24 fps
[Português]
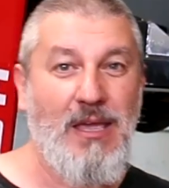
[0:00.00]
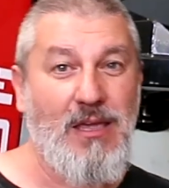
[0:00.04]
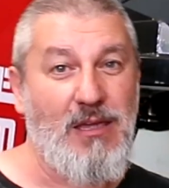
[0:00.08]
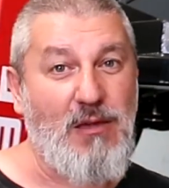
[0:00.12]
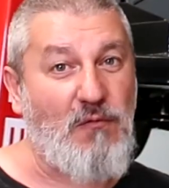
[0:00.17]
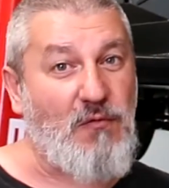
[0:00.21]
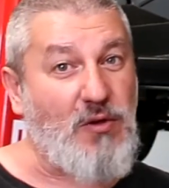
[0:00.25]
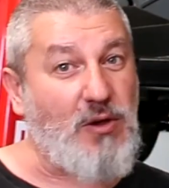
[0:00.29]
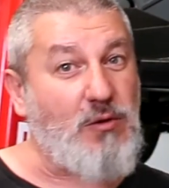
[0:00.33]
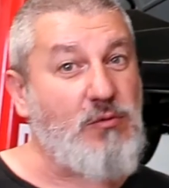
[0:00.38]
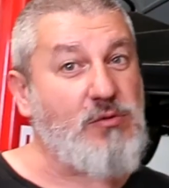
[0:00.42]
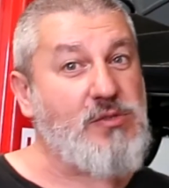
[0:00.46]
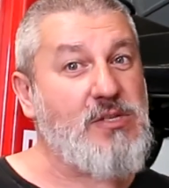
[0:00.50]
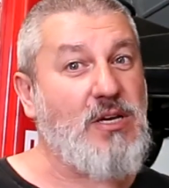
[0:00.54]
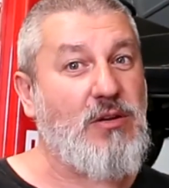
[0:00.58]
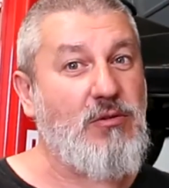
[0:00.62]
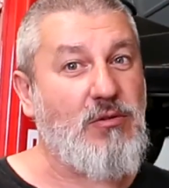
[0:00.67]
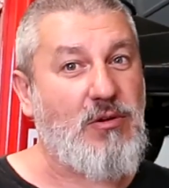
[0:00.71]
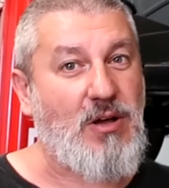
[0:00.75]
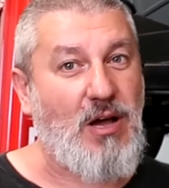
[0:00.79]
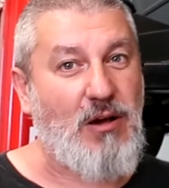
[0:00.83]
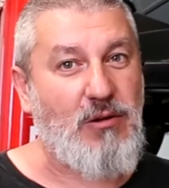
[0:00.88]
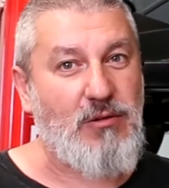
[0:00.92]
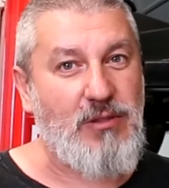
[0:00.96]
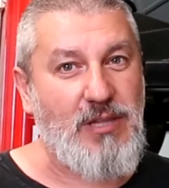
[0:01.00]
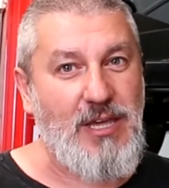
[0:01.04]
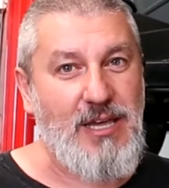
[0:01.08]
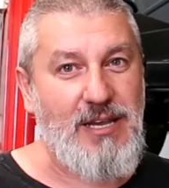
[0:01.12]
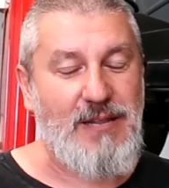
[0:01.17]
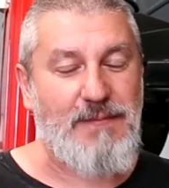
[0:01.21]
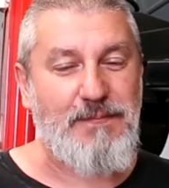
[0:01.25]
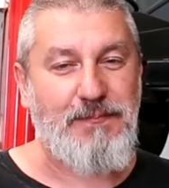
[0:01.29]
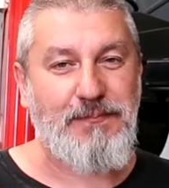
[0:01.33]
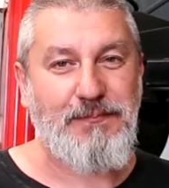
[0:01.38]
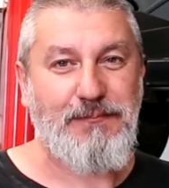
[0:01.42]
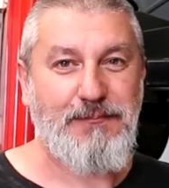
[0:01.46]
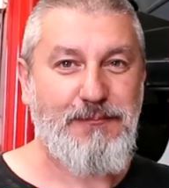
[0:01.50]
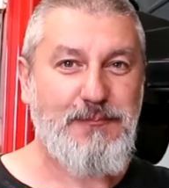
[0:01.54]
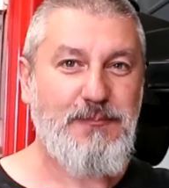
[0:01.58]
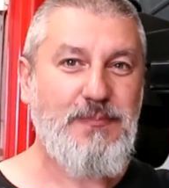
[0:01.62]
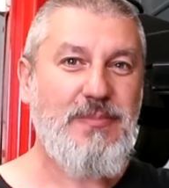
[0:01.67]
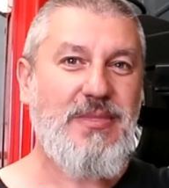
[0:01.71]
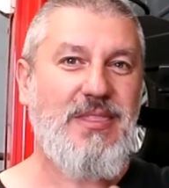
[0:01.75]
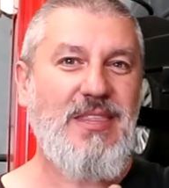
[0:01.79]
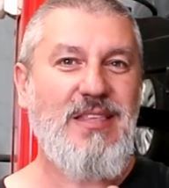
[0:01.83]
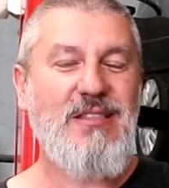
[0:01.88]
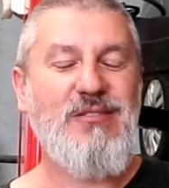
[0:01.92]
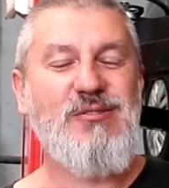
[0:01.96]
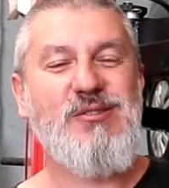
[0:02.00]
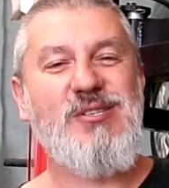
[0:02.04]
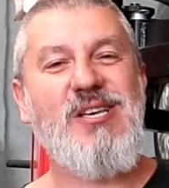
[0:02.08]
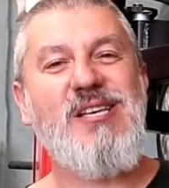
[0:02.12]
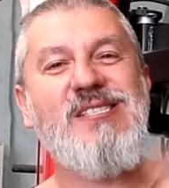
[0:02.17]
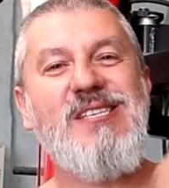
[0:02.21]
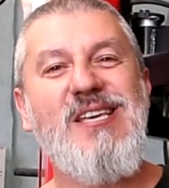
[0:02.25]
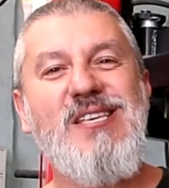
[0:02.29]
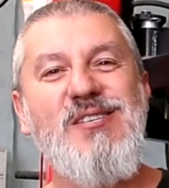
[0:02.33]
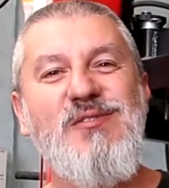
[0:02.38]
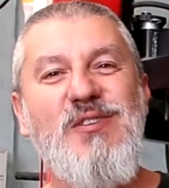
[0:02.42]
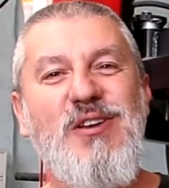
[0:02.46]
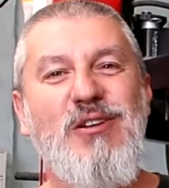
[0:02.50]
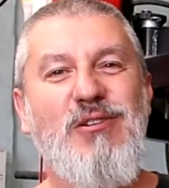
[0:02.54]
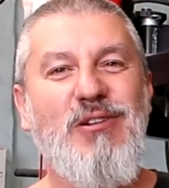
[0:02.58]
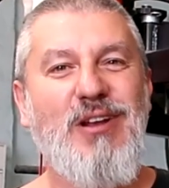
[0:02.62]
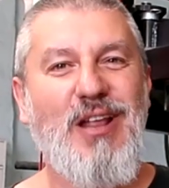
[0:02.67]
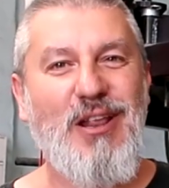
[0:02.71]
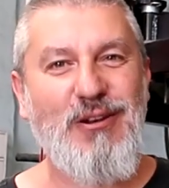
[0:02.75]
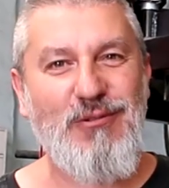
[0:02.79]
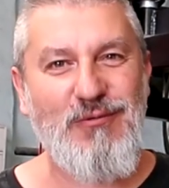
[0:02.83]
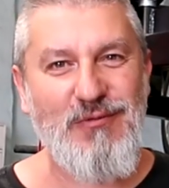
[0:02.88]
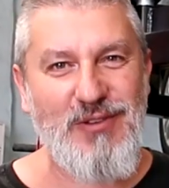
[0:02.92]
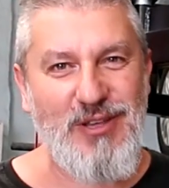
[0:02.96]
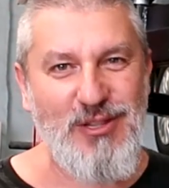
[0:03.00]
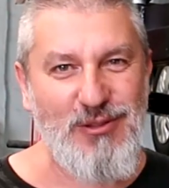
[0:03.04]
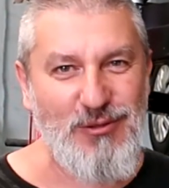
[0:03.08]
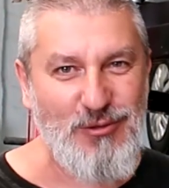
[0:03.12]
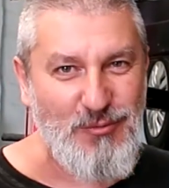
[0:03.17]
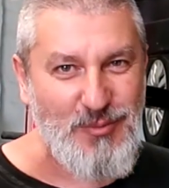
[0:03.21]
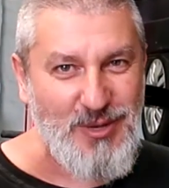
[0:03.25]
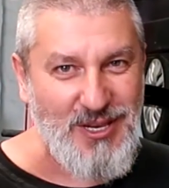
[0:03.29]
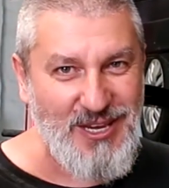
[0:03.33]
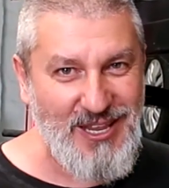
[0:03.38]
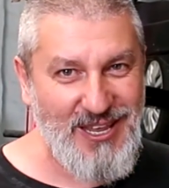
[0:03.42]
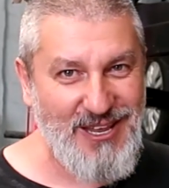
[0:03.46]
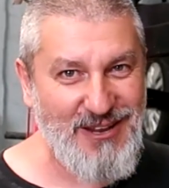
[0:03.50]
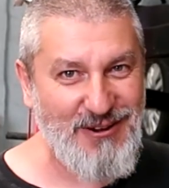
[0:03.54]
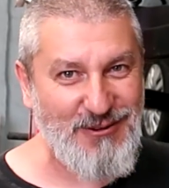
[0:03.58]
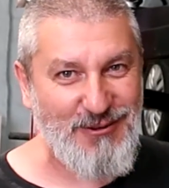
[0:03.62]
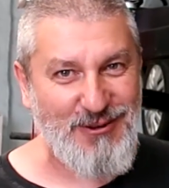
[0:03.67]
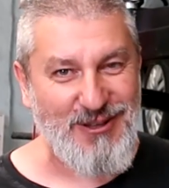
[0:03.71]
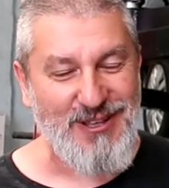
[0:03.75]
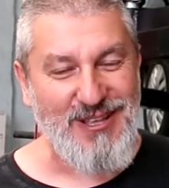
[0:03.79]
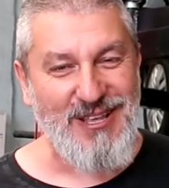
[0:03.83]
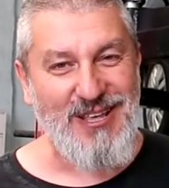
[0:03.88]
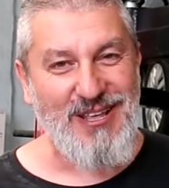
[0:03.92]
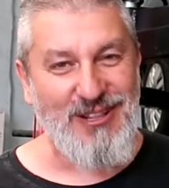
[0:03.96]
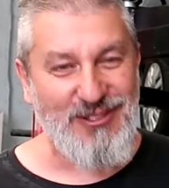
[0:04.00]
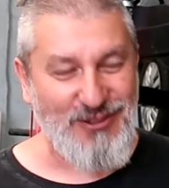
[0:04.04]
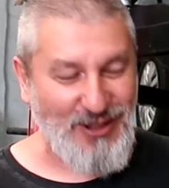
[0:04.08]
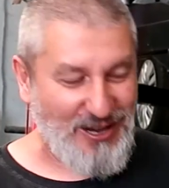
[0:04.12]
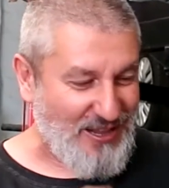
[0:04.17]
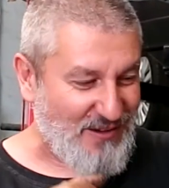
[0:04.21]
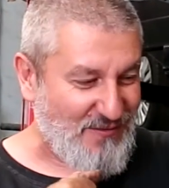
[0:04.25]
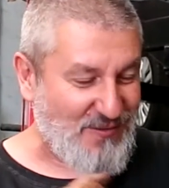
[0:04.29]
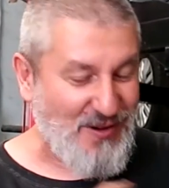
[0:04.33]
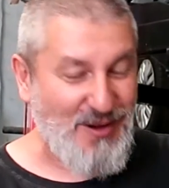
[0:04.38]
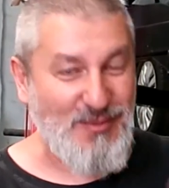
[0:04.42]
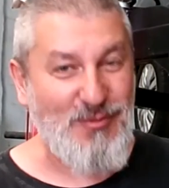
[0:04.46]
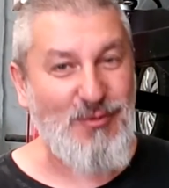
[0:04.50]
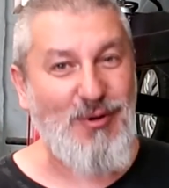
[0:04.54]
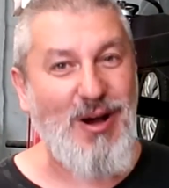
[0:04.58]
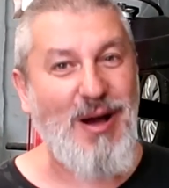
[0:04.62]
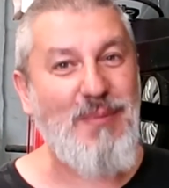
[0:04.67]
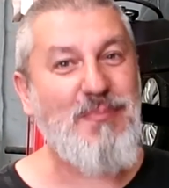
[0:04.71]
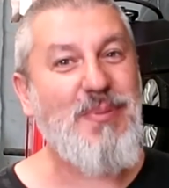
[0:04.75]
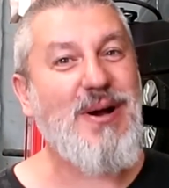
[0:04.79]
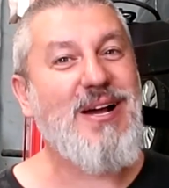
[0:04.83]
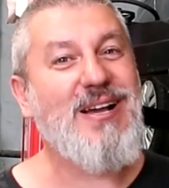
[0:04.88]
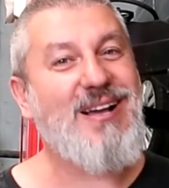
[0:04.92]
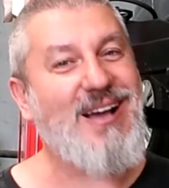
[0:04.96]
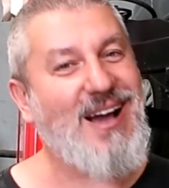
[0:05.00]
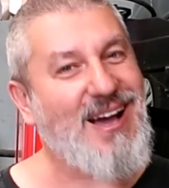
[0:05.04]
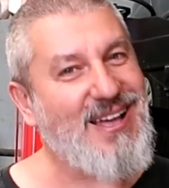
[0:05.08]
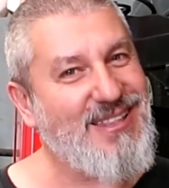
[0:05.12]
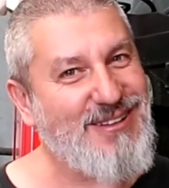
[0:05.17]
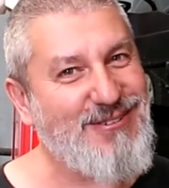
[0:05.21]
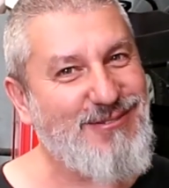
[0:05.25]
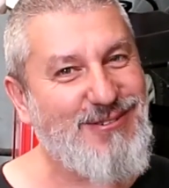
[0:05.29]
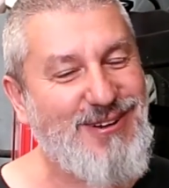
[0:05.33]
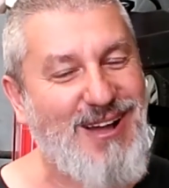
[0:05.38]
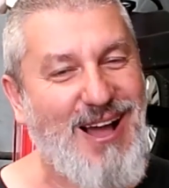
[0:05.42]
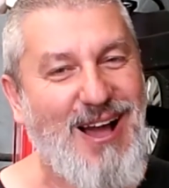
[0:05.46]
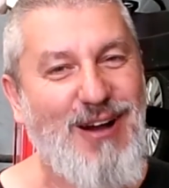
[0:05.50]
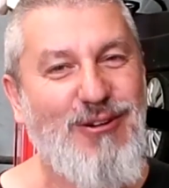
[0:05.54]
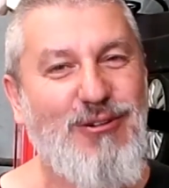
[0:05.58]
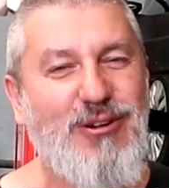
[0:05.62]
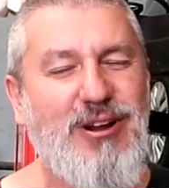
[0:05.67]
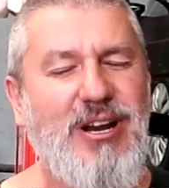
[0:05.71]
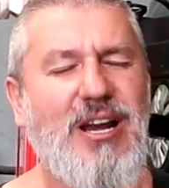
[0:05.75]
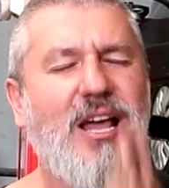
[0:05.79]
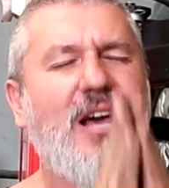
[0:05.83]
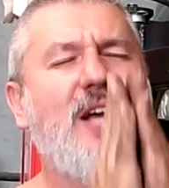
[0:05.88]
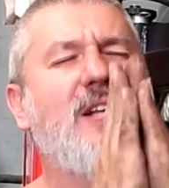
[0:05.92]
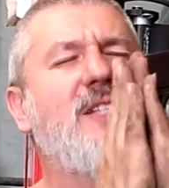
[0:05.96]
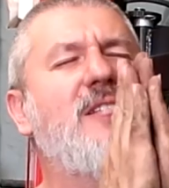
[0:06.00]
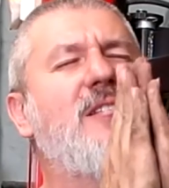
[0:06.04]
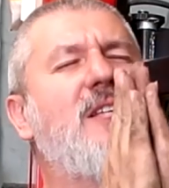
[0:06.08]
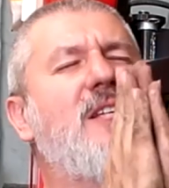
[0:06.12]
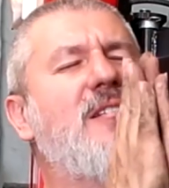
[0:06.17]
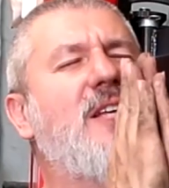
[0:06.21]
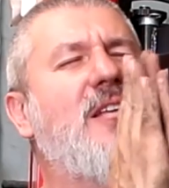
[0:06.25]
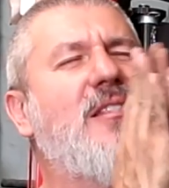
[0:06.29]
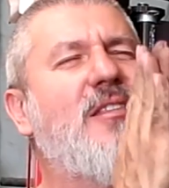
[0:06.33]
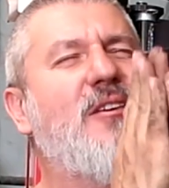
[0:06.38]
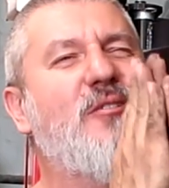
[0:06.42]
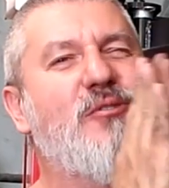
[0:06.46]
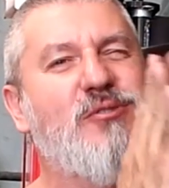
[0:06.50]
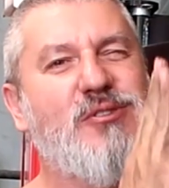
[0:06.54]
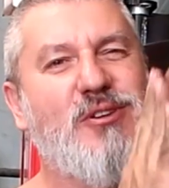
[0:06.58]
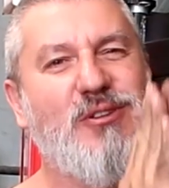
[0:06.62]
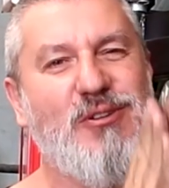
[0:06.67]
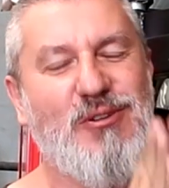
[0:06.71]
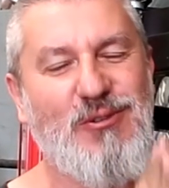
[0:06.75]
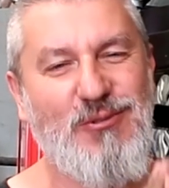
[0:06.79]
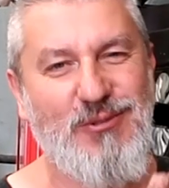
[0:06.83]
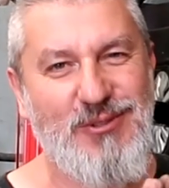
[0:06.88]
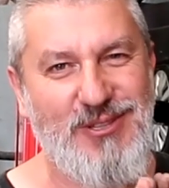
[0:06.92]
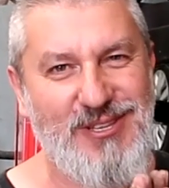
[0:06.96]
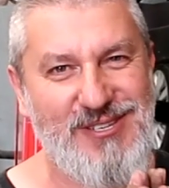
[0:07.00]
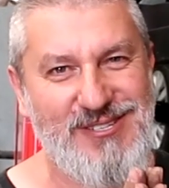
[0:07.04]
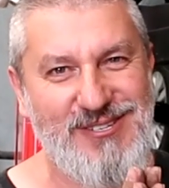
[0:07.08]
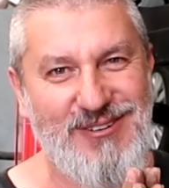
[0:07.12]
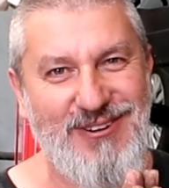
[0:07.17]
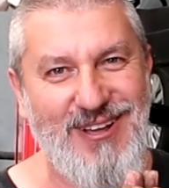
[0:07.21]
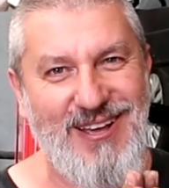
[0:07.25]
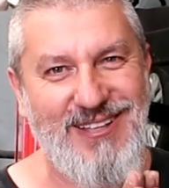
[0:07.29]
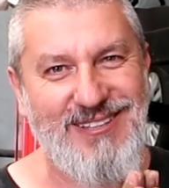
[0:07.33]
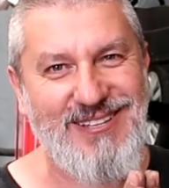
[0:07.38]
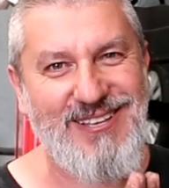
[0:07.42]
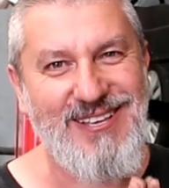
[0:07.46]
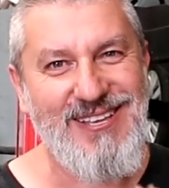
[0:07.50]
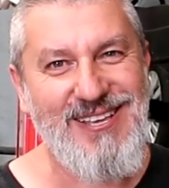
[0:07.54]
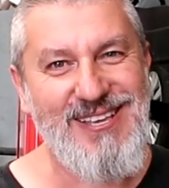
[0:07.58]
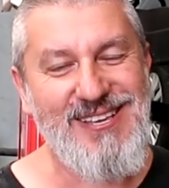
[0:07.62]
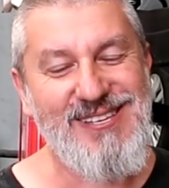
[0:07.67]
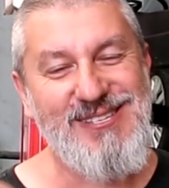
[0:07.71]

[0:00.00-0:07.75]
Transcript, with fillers: Que eu fico usando o carro dele não sei se vocês viram lá no vídeo do Mineiro, nós levamos uma pancada no carro, graças a Deus que não aconteceu nada.